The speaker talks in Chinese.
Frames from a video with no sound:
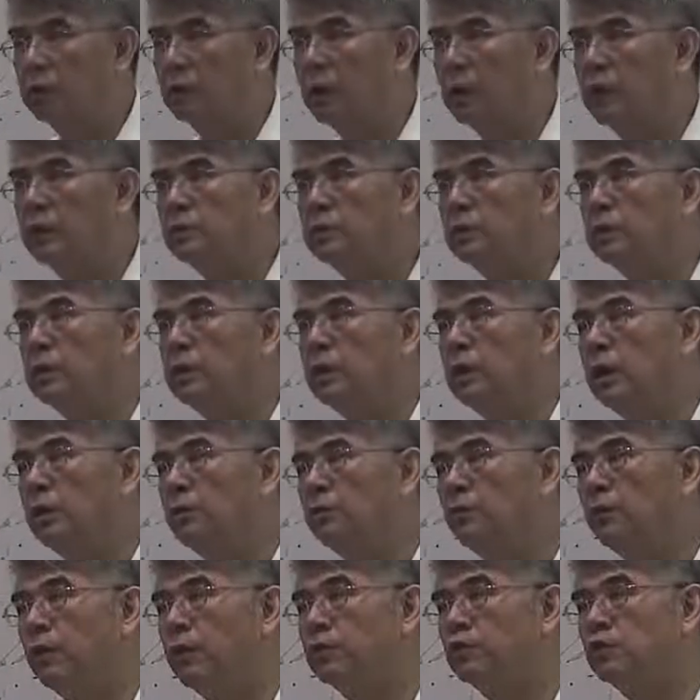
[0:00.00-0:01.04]
它是 i
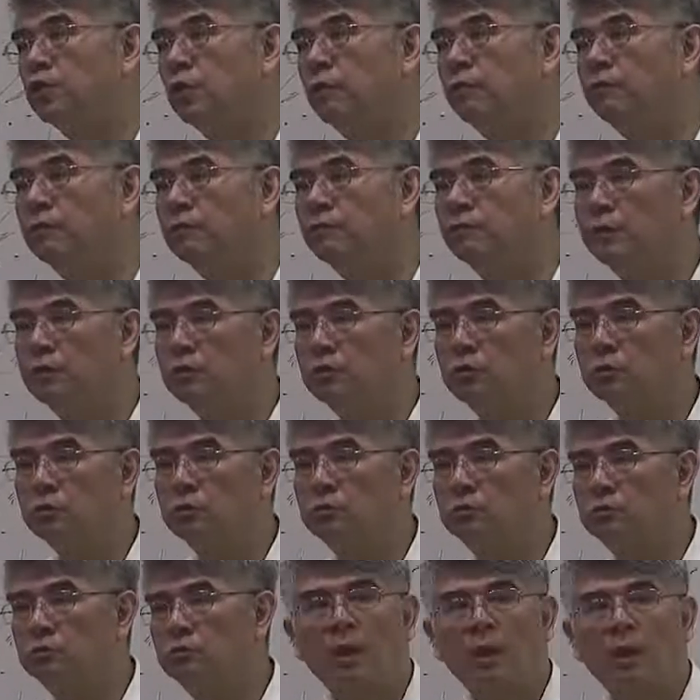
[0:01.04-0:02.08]
n f e r e n t i a l observation。
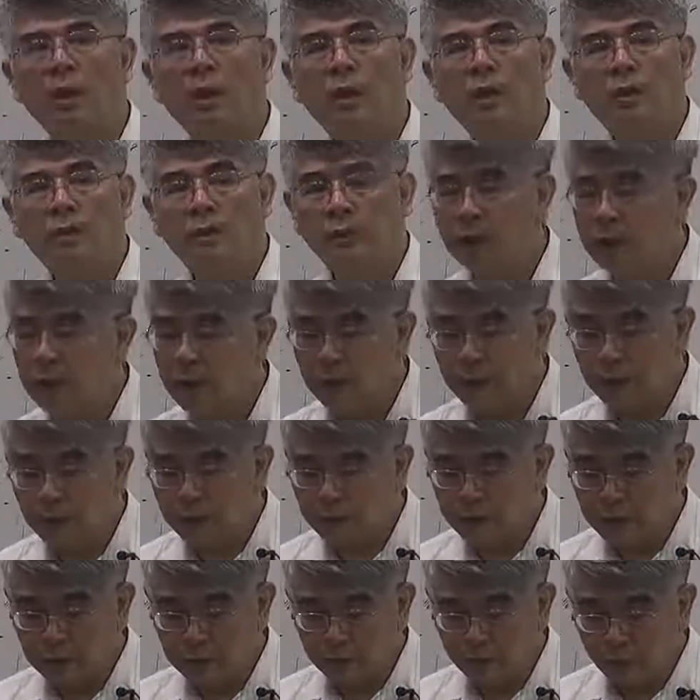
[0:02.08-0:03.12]
任何一
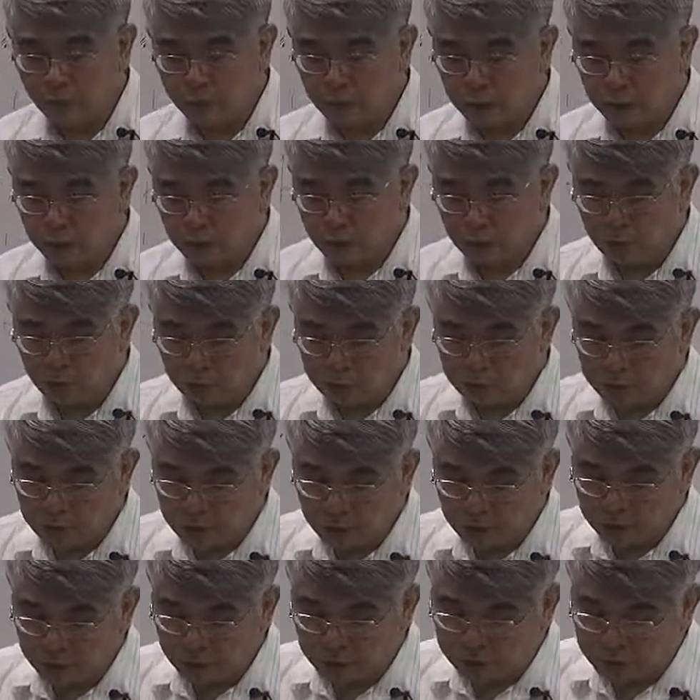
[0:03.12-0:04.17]
个点都可以用这
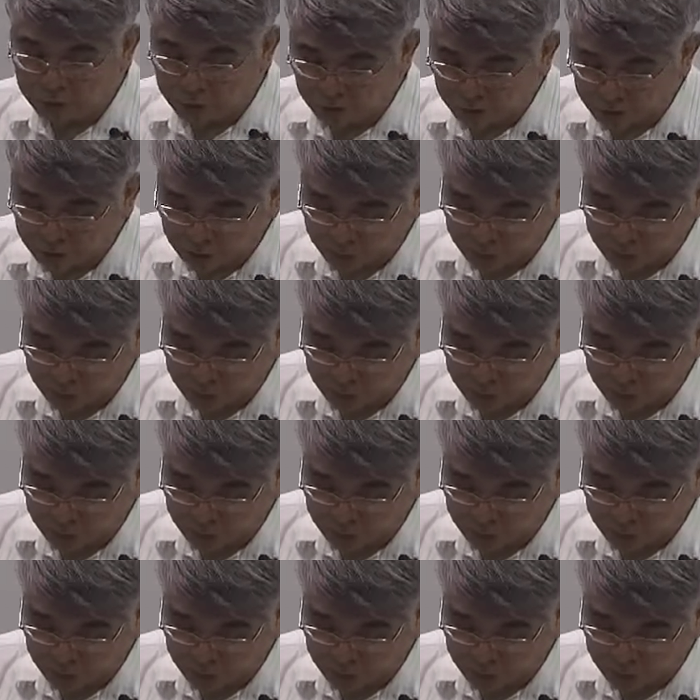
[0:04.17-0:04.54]
样来检